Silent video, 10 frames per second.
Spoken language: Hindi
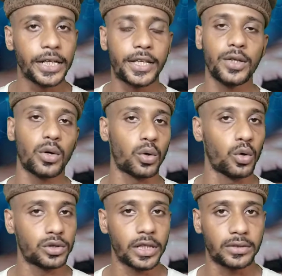सिक्योर
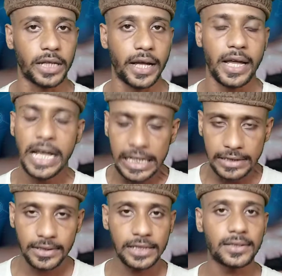हो सकते
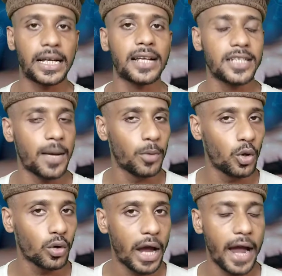हैं जिस तरह से हम
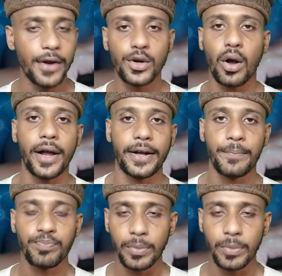लोग एंड्रॉयड